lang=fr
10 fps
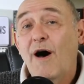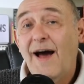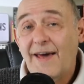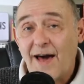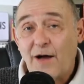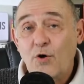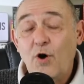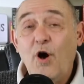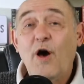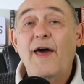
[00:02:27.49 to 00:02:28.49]
un quart
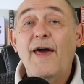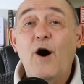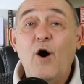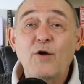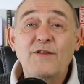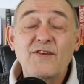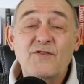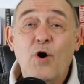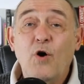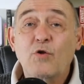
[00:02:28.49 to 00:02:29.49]
d'heure en
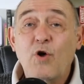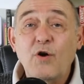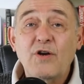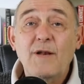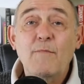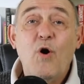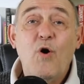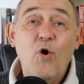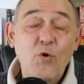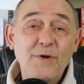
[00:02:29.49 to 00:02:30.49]
disant
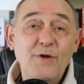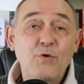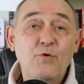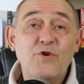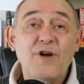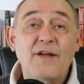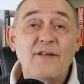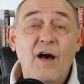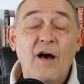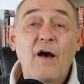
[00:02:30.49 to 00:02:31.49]
tranquillement au milieu du
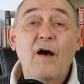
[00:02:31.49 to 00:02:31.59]
jardin